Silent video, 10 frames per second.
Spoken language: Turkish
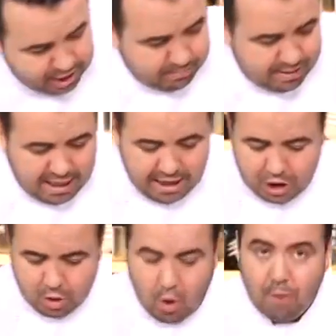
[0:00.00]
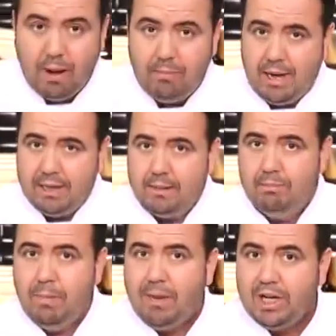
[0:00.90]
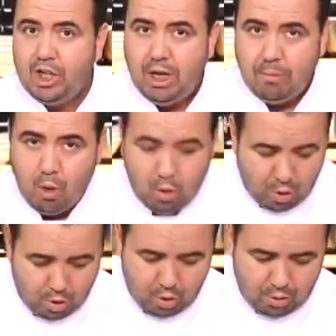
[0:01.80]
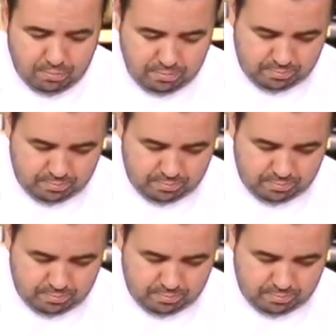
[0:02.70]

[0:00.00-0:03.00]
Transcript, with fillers: Şimdi ekşi koymam lazım. Bir parça limon koyuyorum.